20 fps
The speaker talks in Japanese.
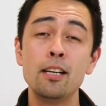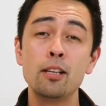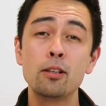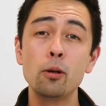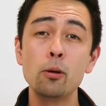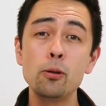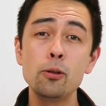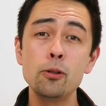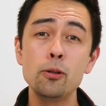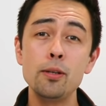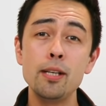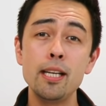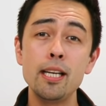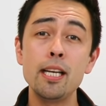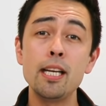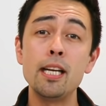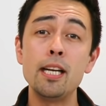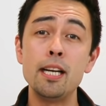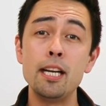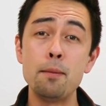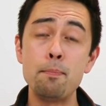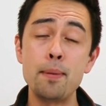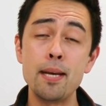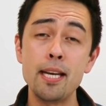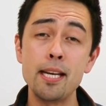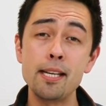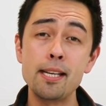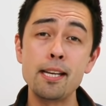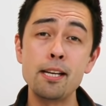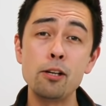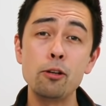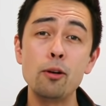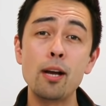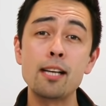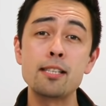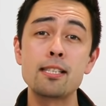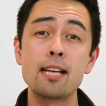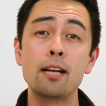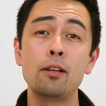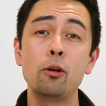特にリピーティング
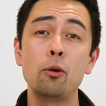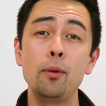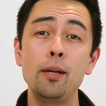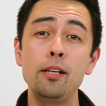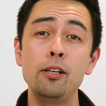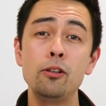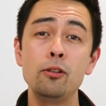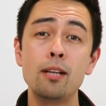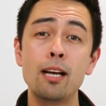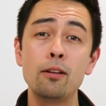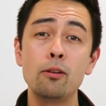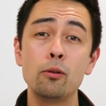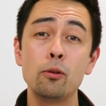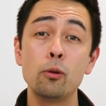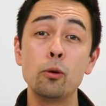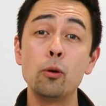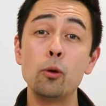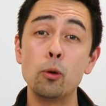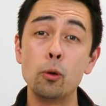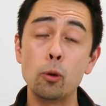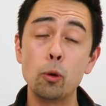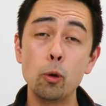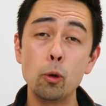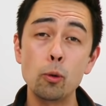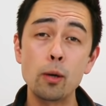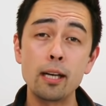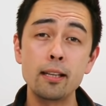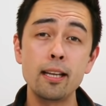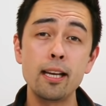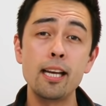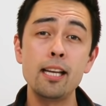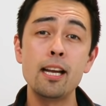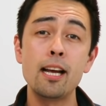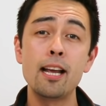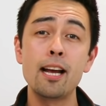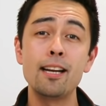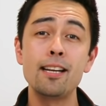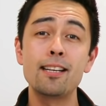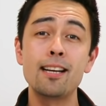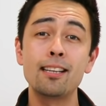やシャドウイングなどの効果的な
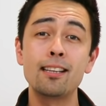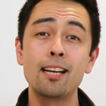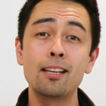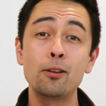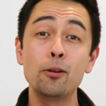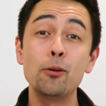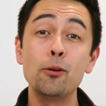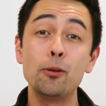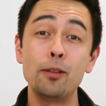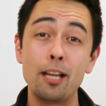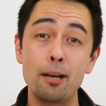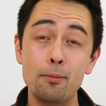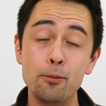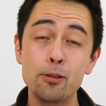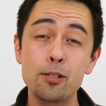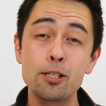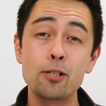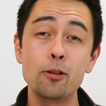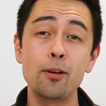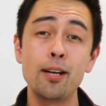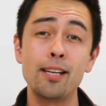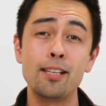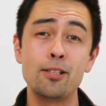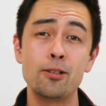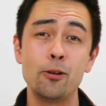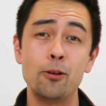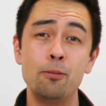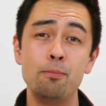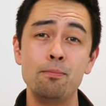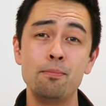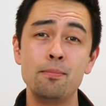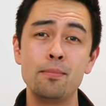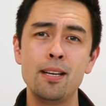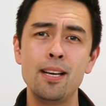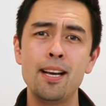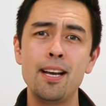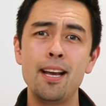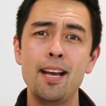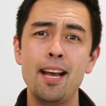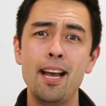やり方とデモンストレーション
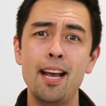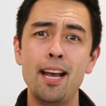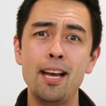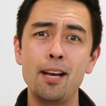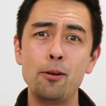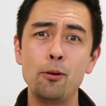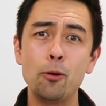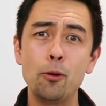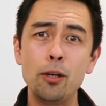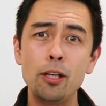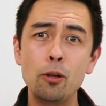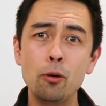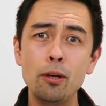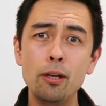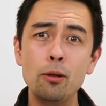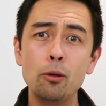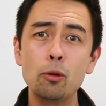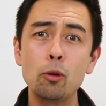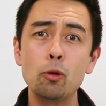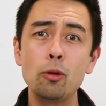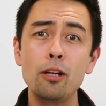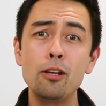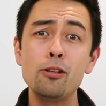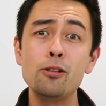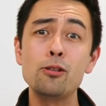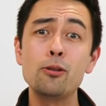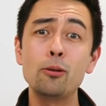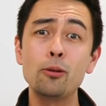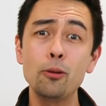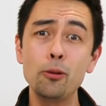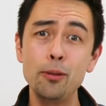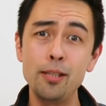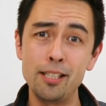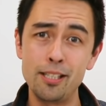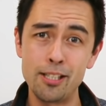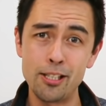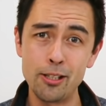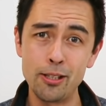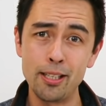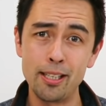英語を独り言で言うことに
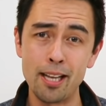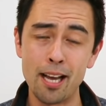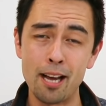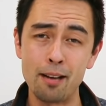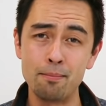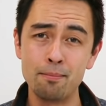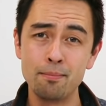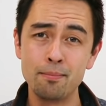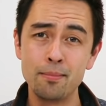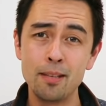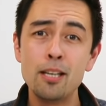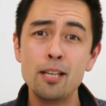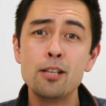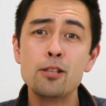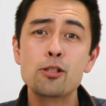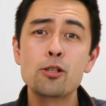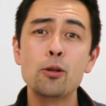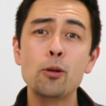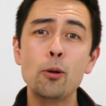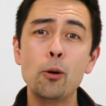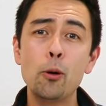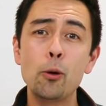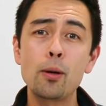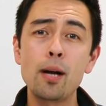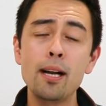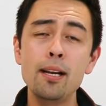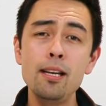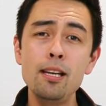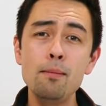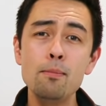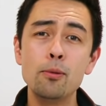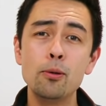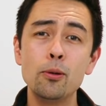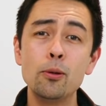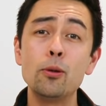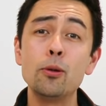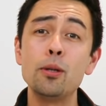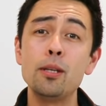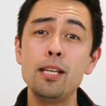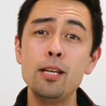ついてその他に
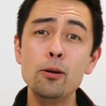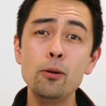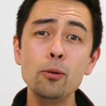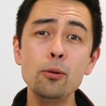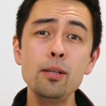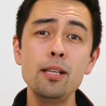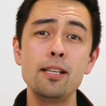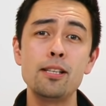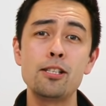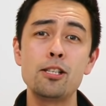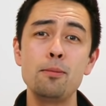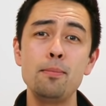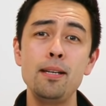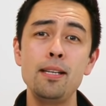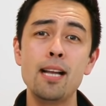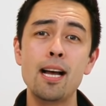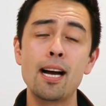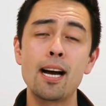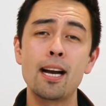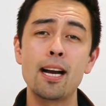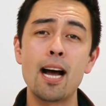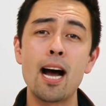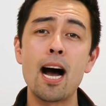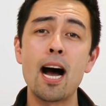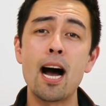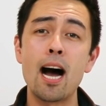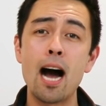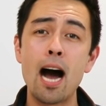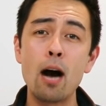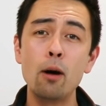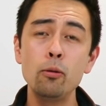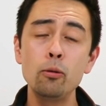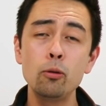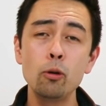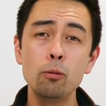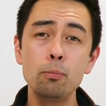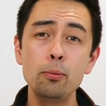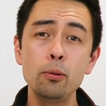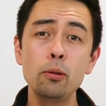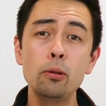も日本に住みながら
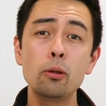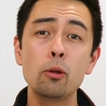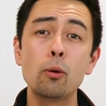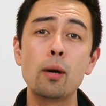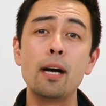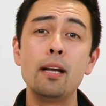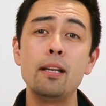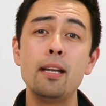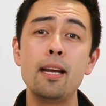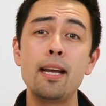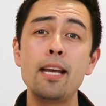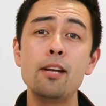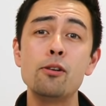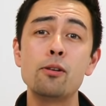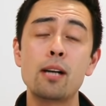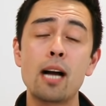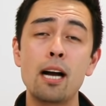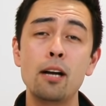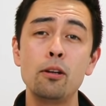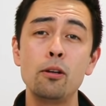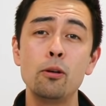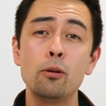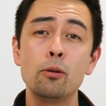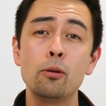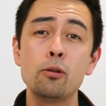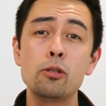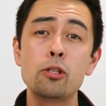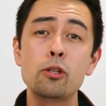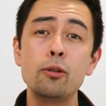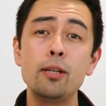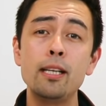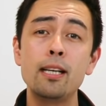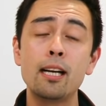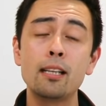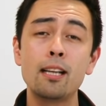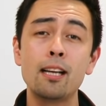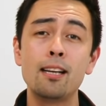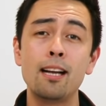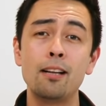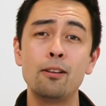アウトプットができる環境の作り
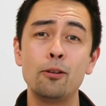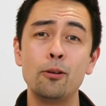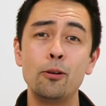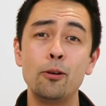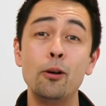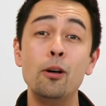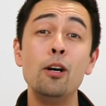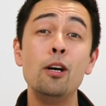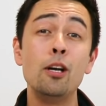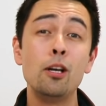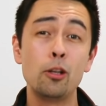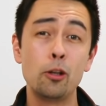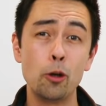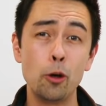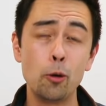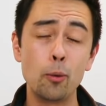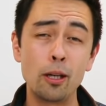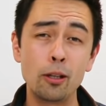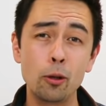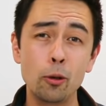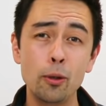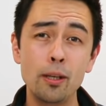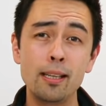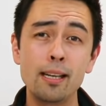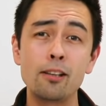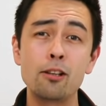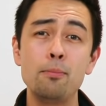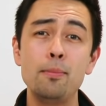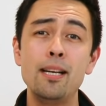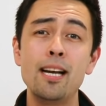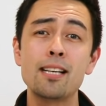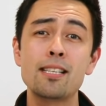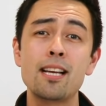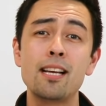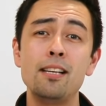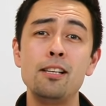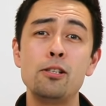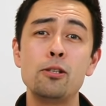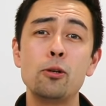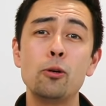方など今日はとにかく皆さ
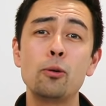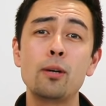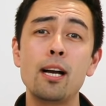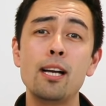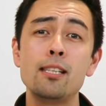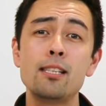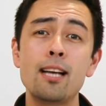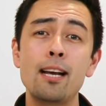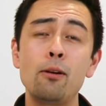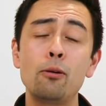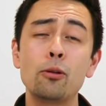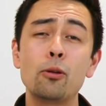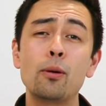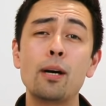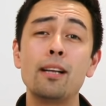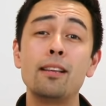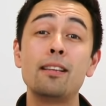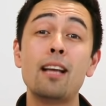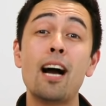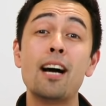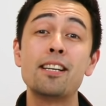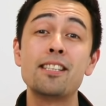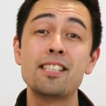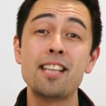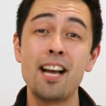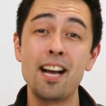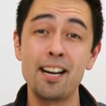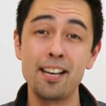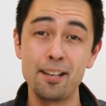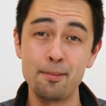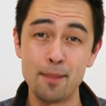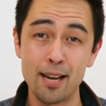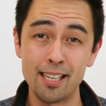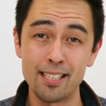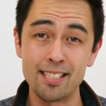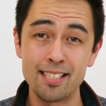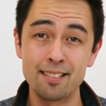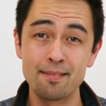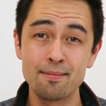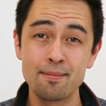んに紹介したいことがたくさんありま
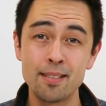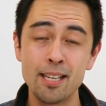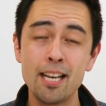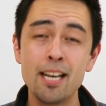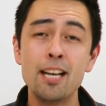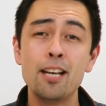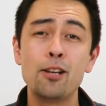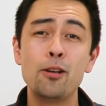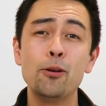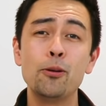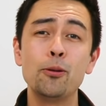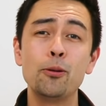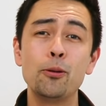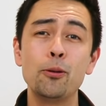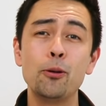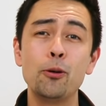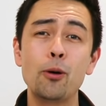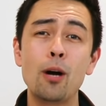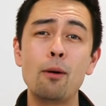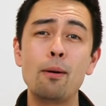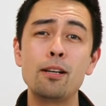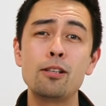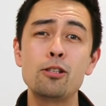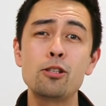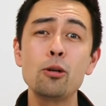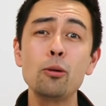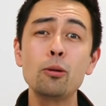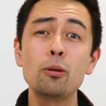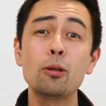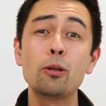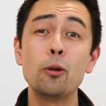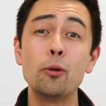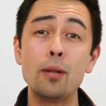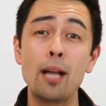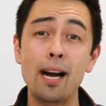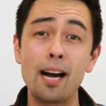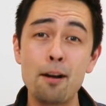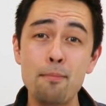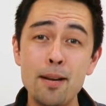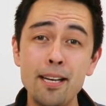す今日の動画はちょっと
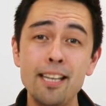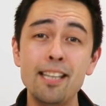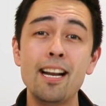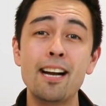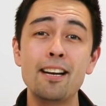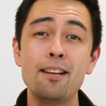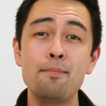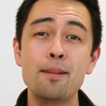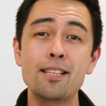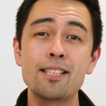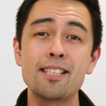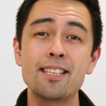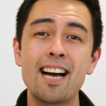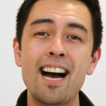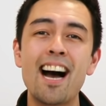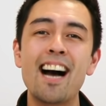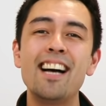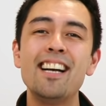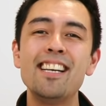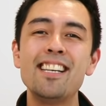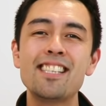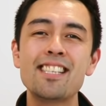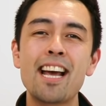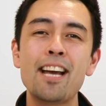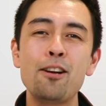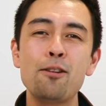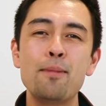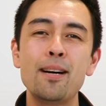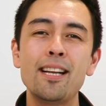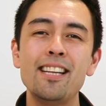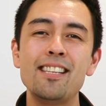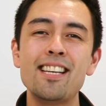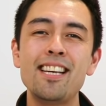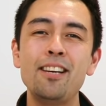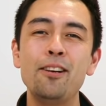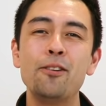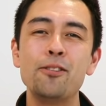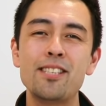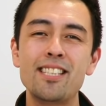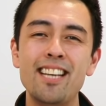長めになりますが最後までぜ
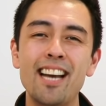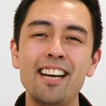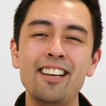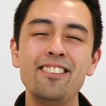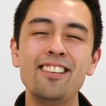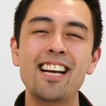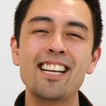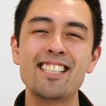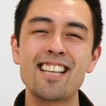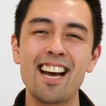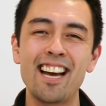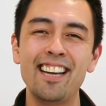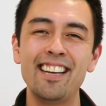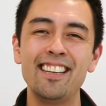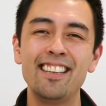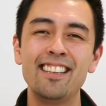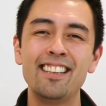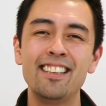ひお付き合いください